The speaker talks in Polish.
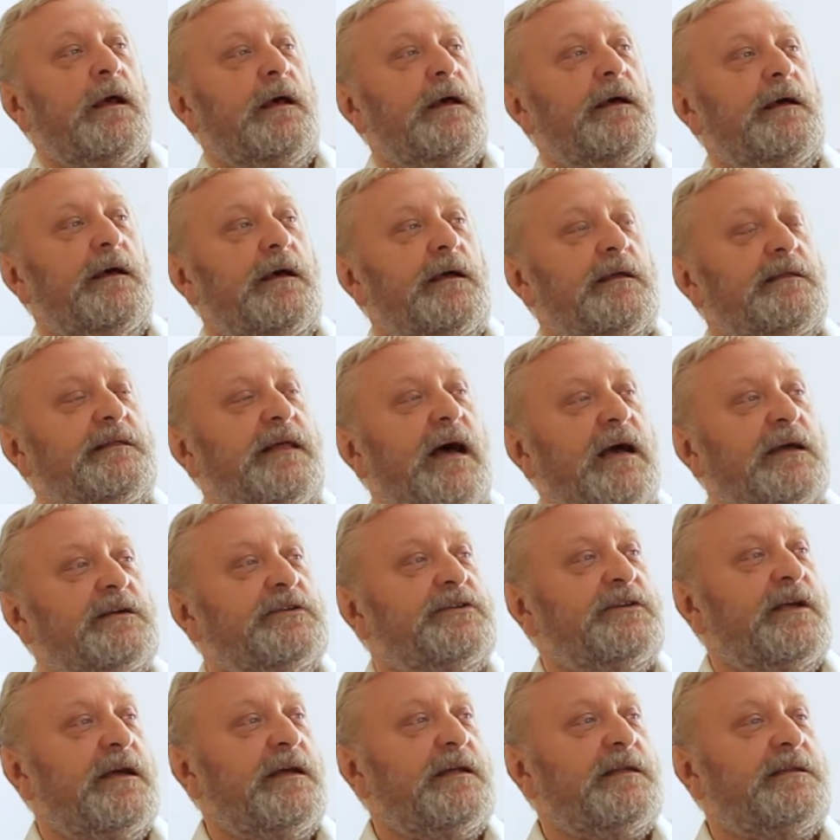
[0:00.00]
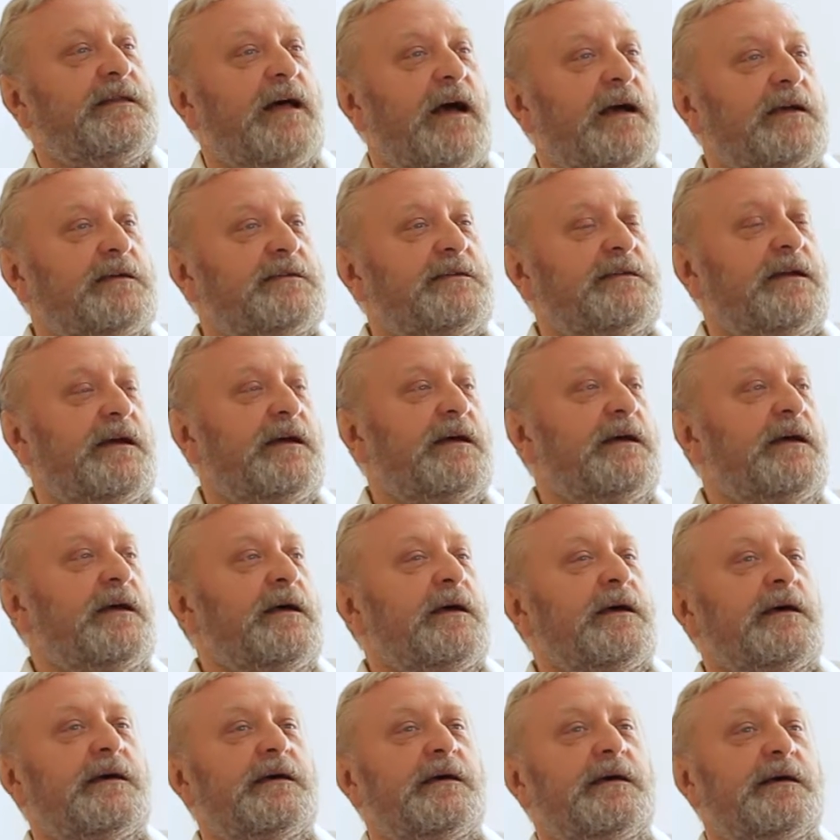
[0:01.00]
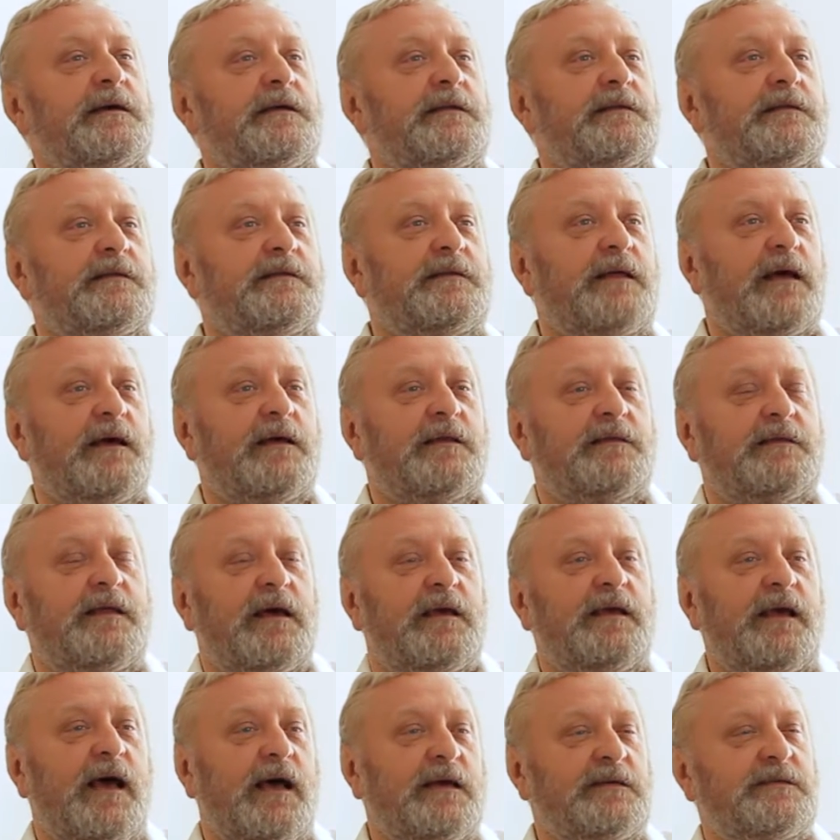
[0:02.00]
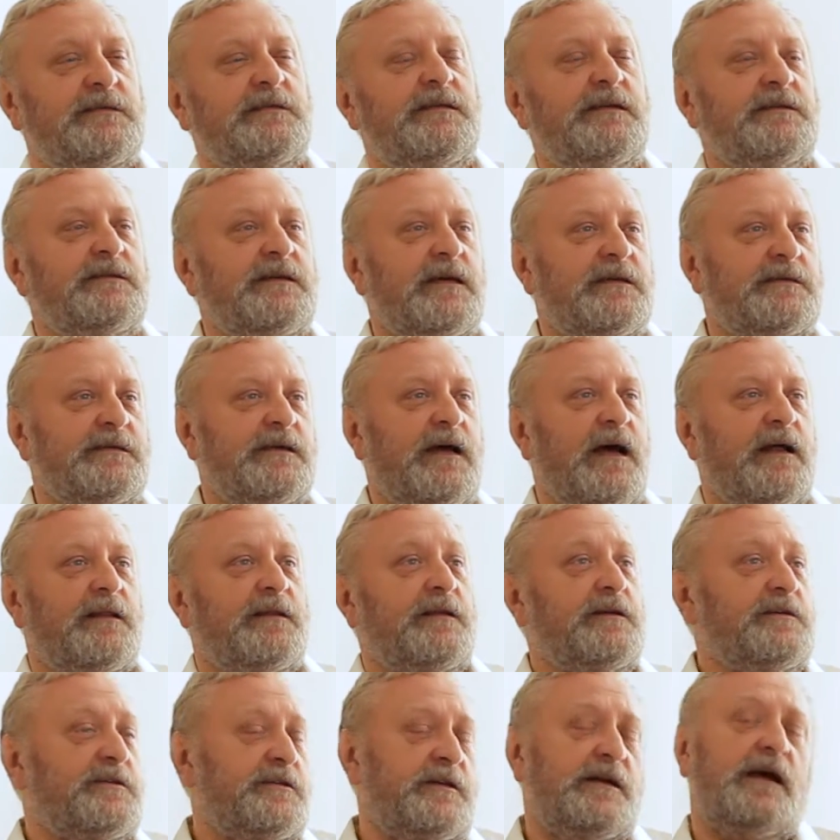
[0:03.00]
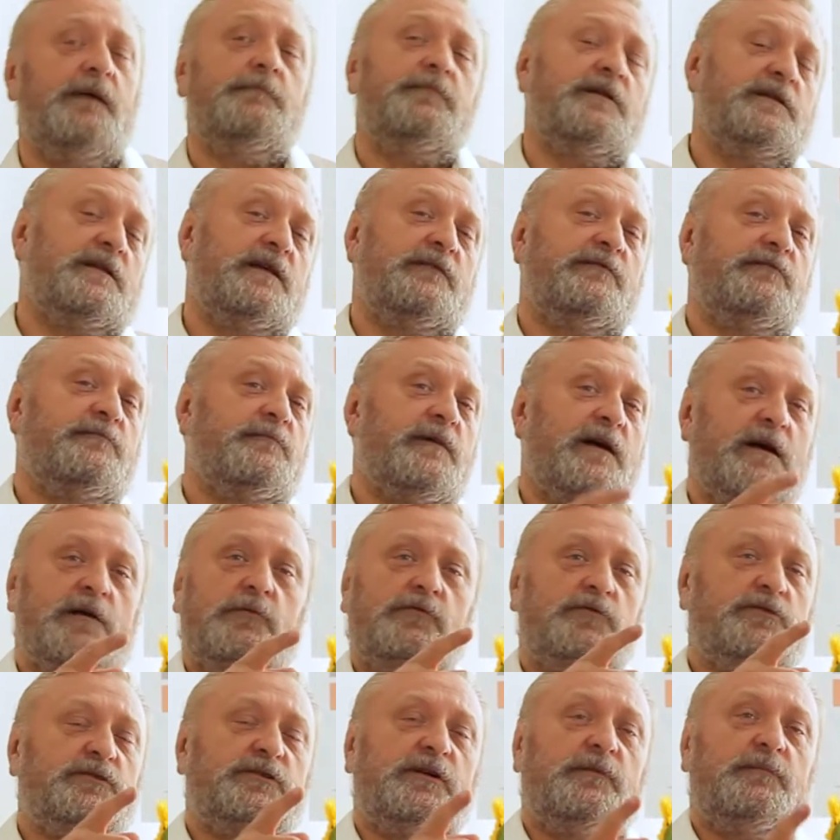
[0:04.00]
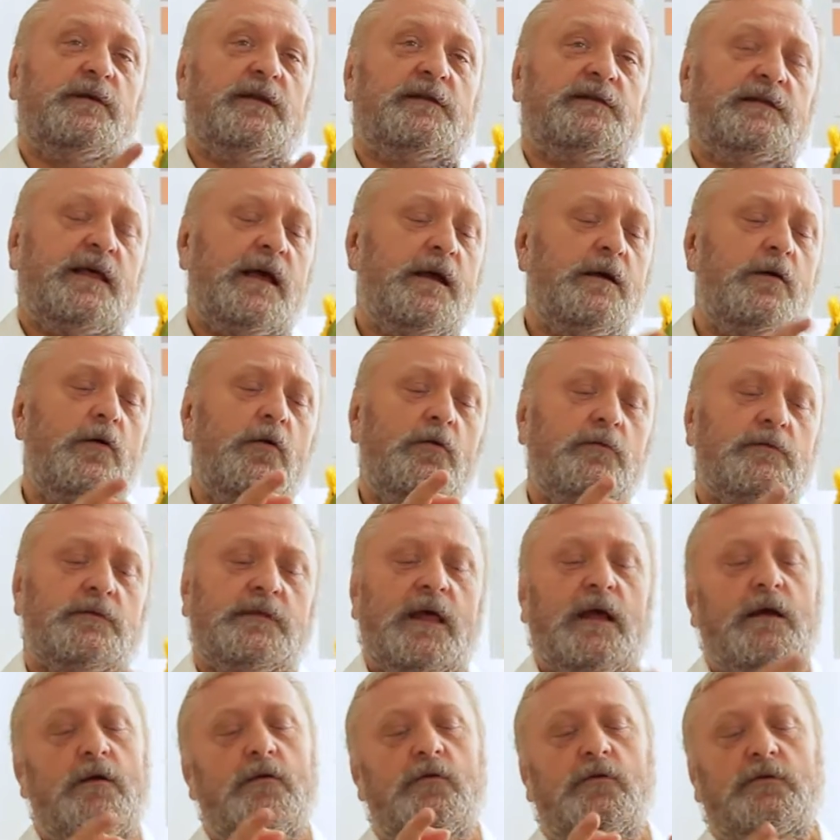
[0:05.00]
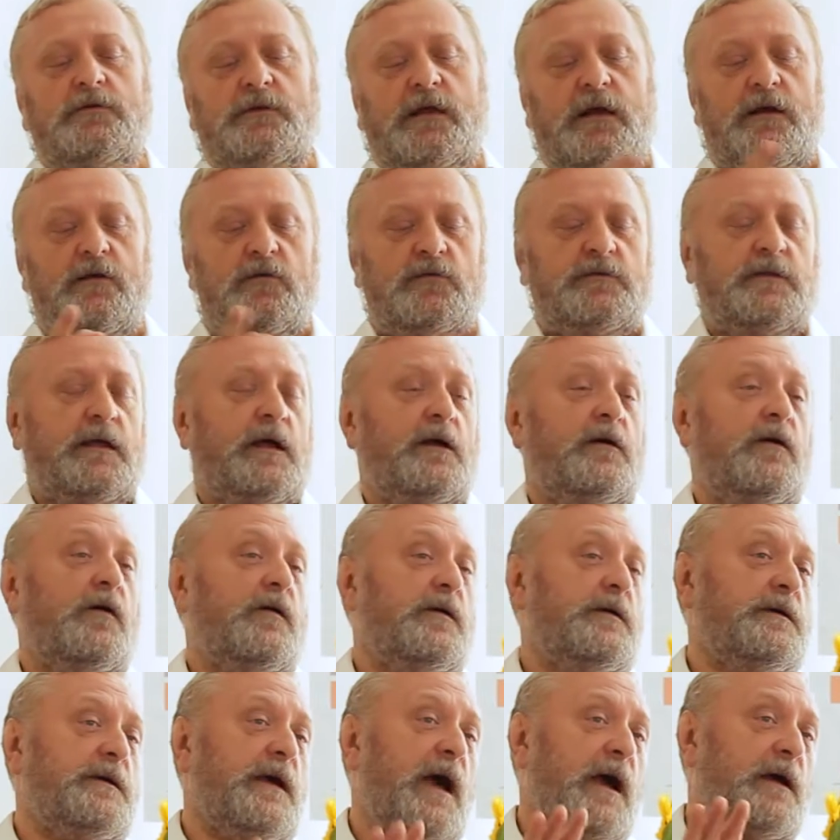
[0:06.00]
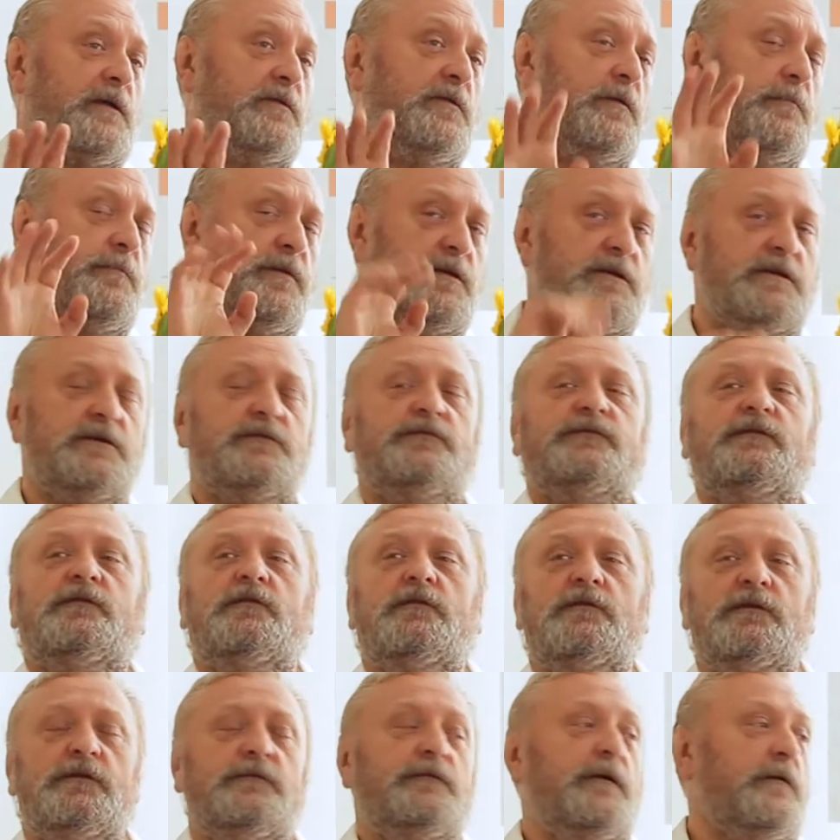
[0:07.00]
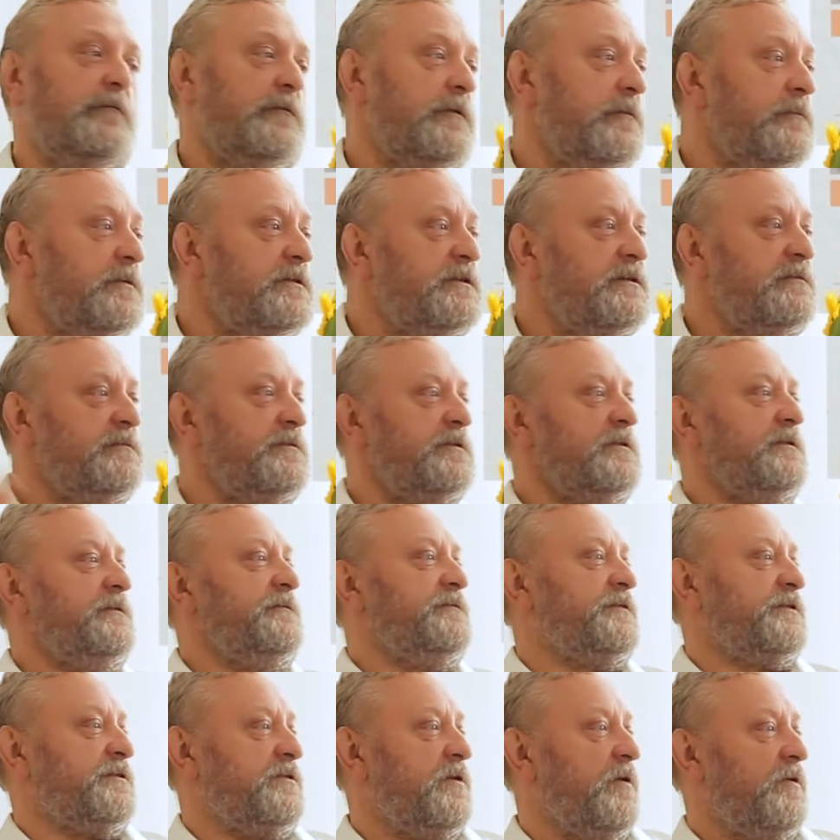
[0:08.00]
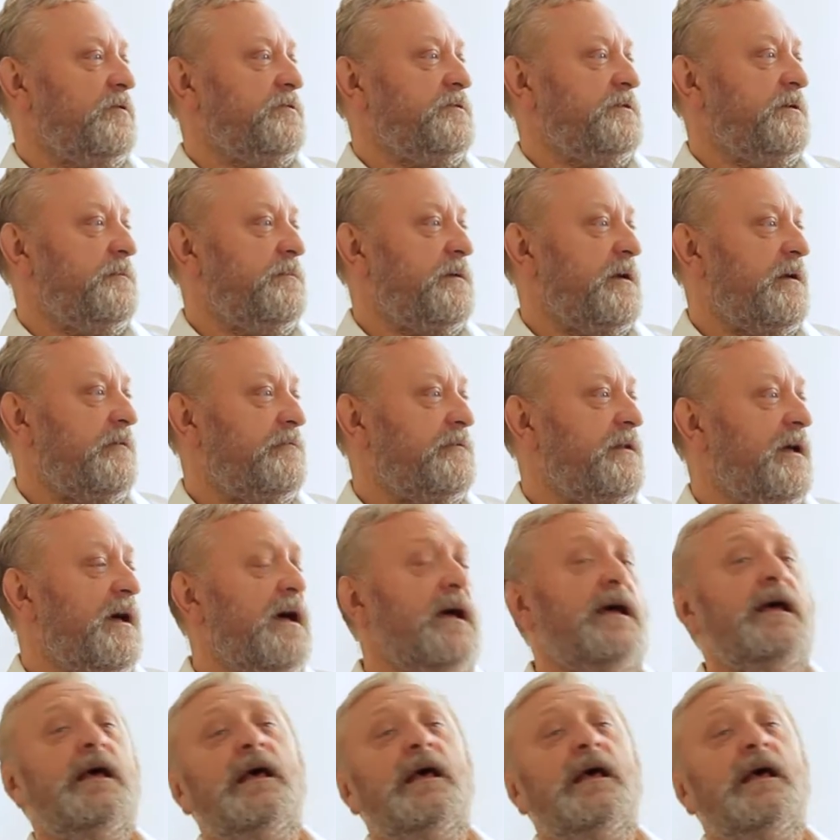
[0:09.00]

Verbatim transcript: E, także, także e, te, te jasne zasady, że ja będę wymagał od ciebie tego, tego, tego, tego. Jak to będziesz wykonywał, to będziemy żyli w zgodzie, prawda?